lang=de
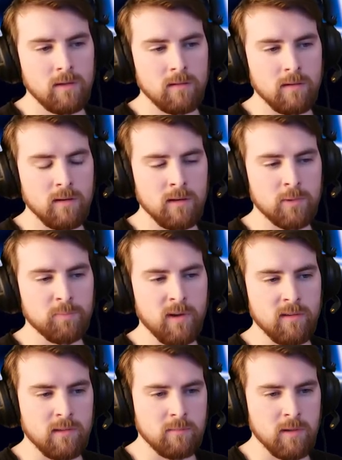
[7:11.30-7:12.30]
Das hat echt
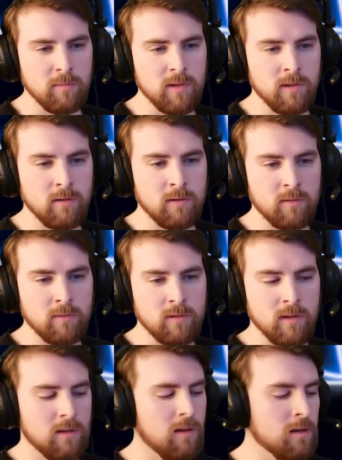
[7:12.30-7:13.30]
Spaß gemacht mit ihnen, auch der
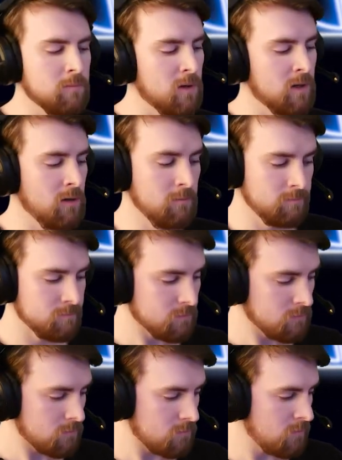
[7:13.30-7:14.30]
Unterricht allgemein.
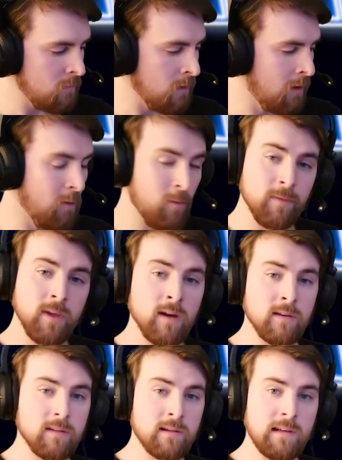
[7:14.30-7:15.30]
Auch wie er
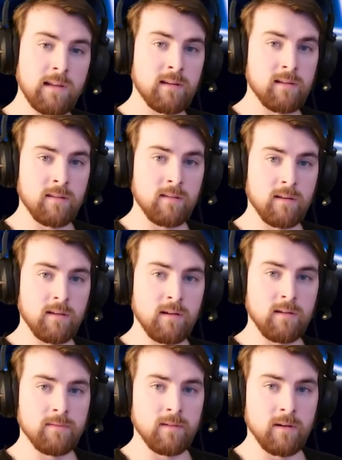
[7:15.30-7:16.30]
alles erklärt hat, etc.
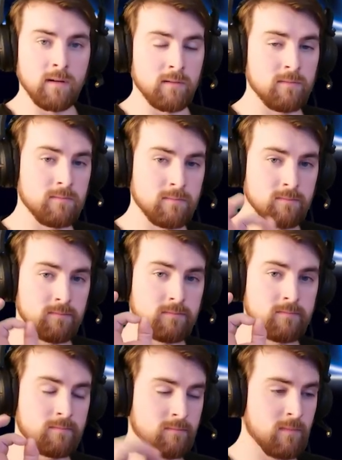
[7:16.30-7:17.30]
war
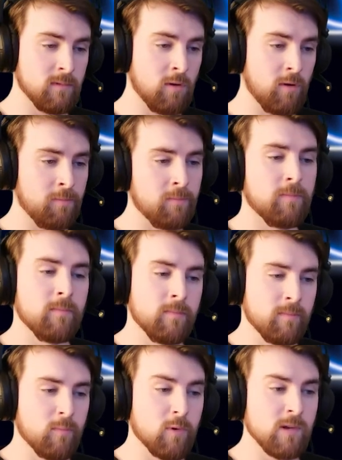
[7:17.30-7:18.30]
top,
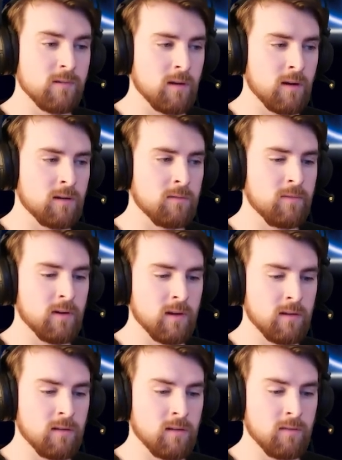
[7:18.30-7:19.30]
muss ich sagen. War
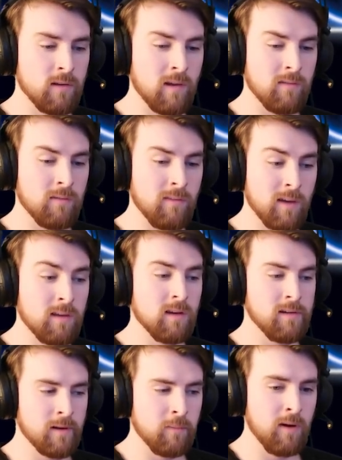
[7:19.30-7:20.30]
echt, war echt
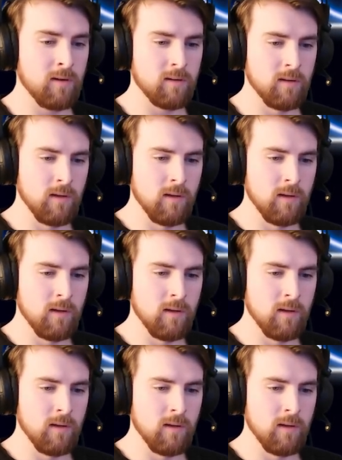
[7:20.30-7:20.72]
geil gemacht.